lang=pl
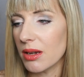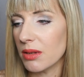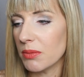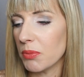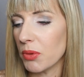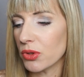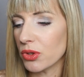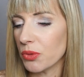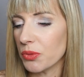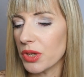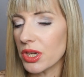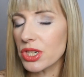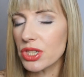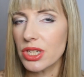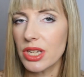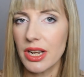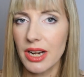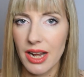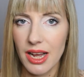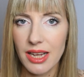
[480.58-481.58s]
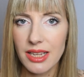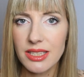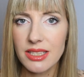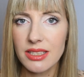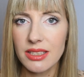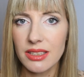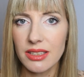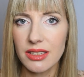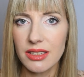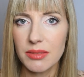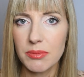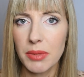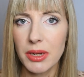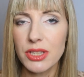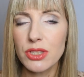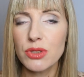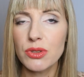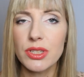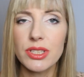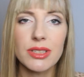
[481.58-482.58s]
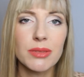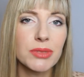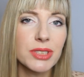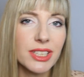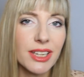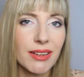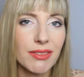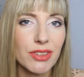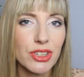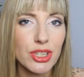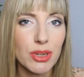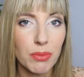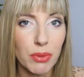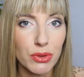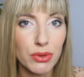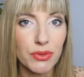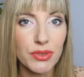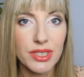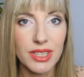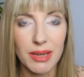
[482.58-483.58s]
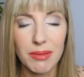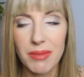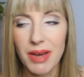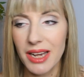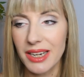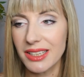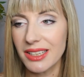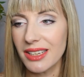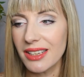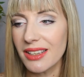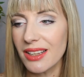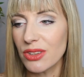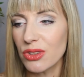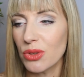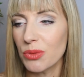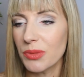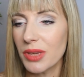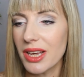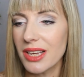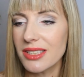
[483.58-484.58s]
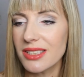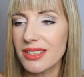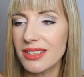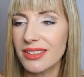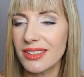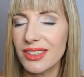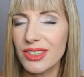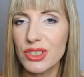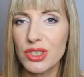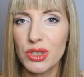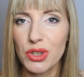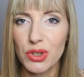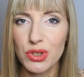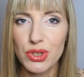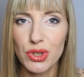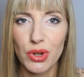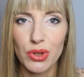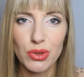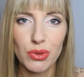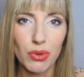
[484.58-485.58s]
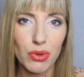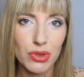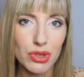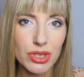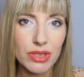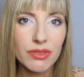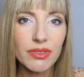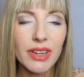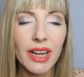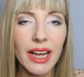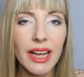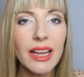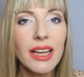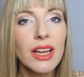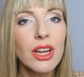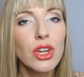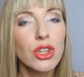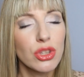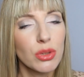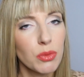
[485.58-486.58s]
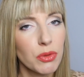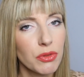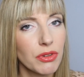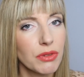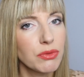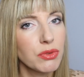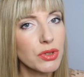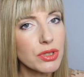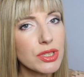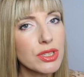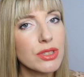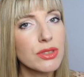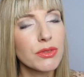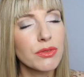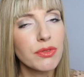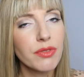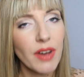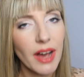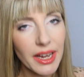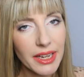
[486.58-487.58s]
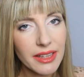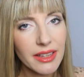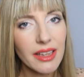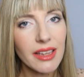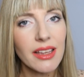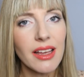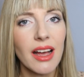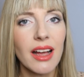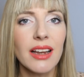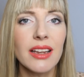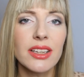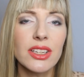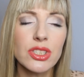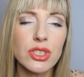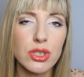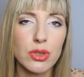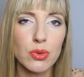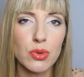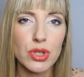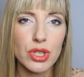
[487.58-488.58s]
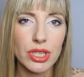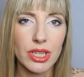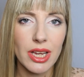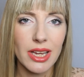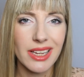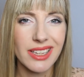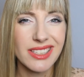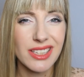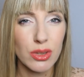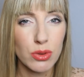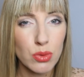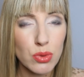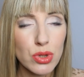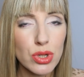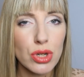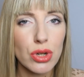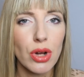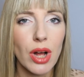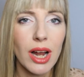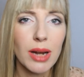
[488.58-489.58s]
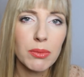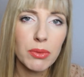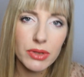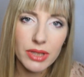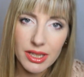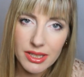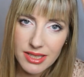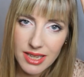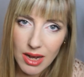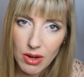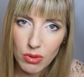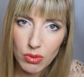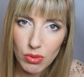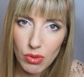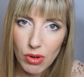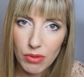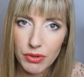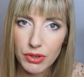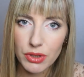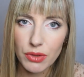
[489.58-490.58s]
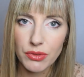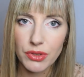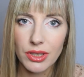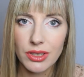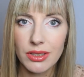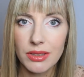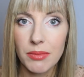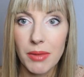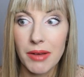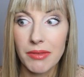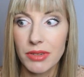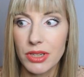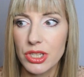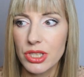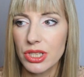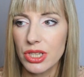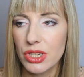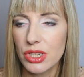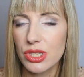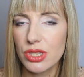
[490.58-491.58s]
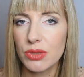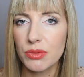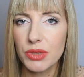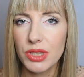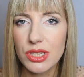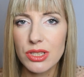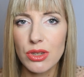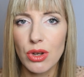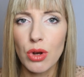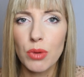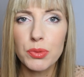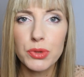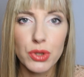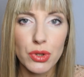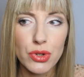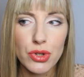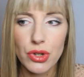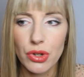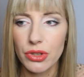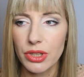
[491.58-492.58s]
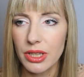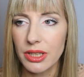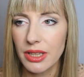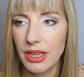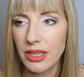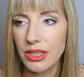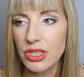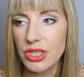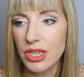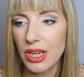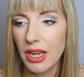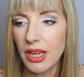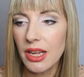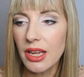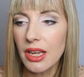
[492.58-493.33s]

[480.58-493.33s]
e, po nią jeszcze raz. E, bardzo jestem ciekawa szamponów z tej marki, natomiast jeśli chodzi o tą odżywkę, to mówię, włosy są fajne, ale jeśli użyję jej za dużo albo na całą głowę, to wtedy mam wrażenie, że są nieco obciążone, także